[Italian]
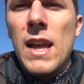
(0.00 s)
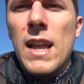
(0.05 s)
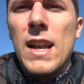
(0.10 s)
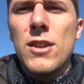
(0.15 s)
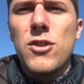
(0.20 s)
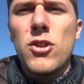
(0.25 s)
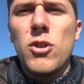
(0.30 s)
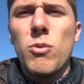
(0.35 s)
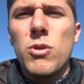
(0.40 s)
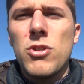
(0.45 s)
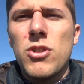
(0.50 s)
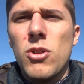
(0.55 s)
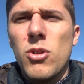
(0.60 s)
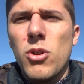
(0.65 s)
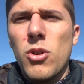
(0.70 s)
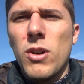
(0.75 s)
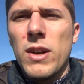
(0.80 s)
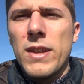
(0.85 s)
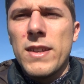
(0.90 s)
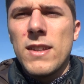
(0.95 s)
La
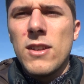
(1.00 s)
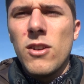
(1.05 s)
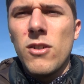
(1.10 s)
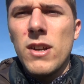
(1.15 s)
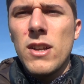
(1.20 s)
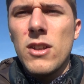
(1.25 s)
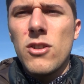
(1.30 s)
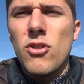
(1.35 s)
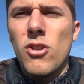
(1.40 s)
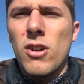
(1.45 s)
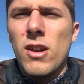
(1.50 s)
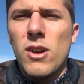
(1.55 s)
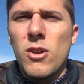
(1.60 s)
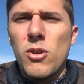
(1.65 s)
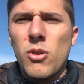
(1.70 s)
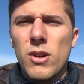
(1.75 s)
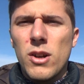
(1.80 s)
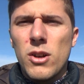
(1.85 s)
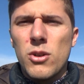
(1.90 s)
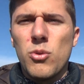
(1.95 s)
500 collezione gioca
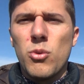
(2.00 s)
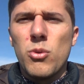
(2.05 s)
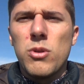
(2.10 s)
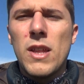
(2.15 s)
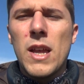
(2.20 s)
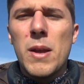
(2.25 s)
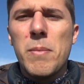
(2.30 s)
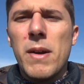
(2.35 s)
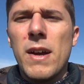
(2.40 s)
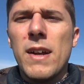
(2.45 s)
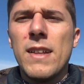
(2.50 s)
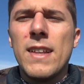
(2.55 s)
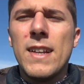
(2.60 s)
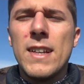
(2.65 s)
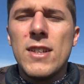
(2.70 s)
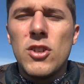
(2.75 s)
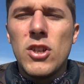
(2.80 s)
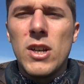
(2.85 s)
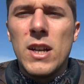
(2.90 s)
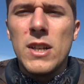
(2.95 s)
ancora sul tema
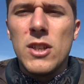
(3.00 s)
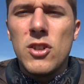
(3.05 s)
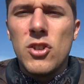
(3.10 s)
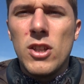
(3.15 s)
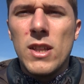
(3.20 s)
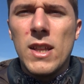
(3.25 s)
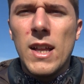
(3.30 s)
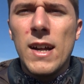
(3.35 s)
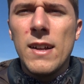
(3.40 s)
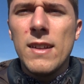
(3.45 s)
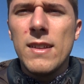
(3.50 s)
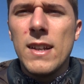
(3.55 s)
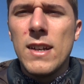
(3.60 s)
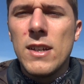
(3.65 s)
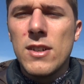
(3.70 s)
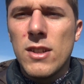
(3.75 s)
delle ciclicità delle